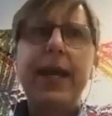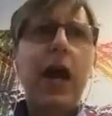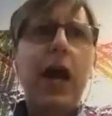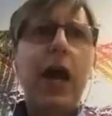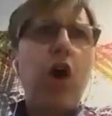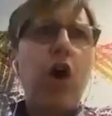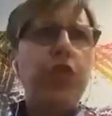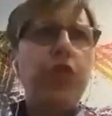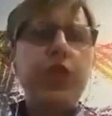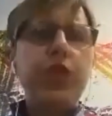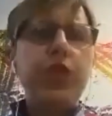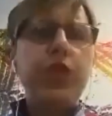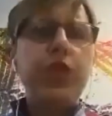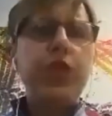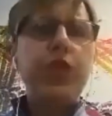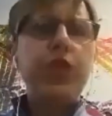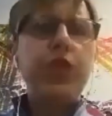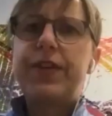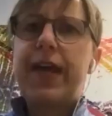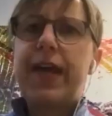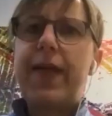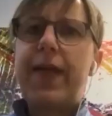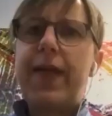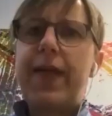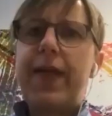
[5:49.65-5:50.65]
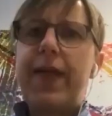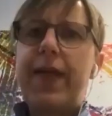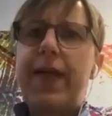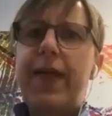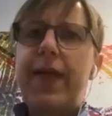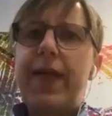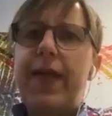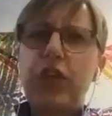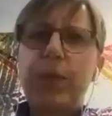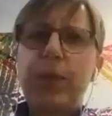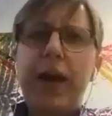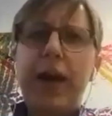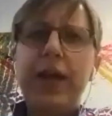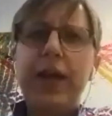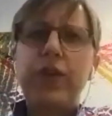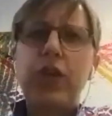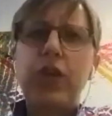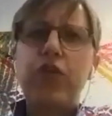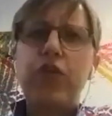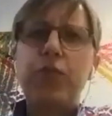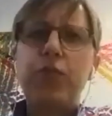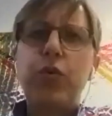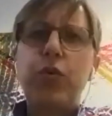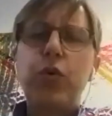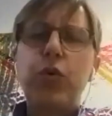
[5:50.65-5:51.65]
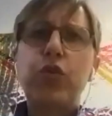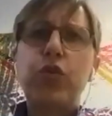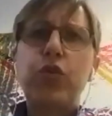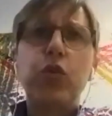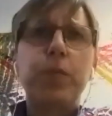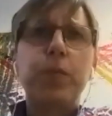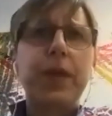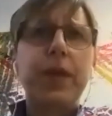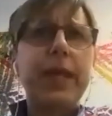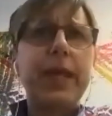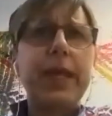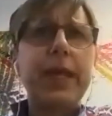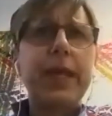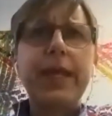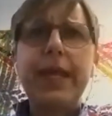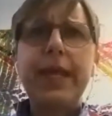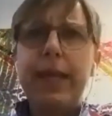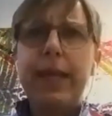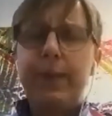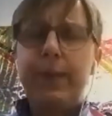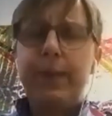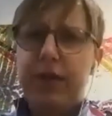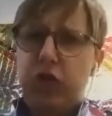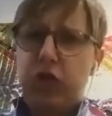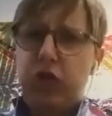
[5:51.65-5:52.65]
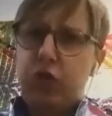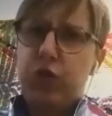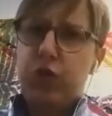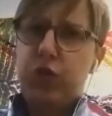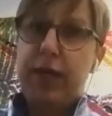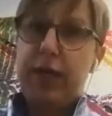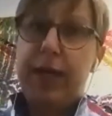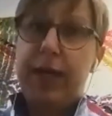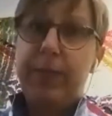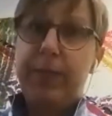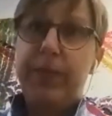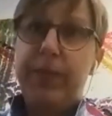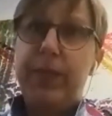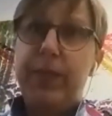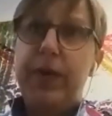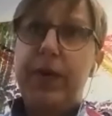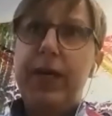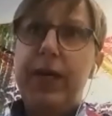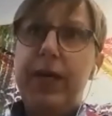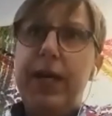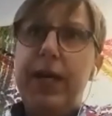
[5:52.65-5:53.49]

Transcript: auf Distanz trotzdem alles auf den Punkt zu bringen, jeden mitzunehmen.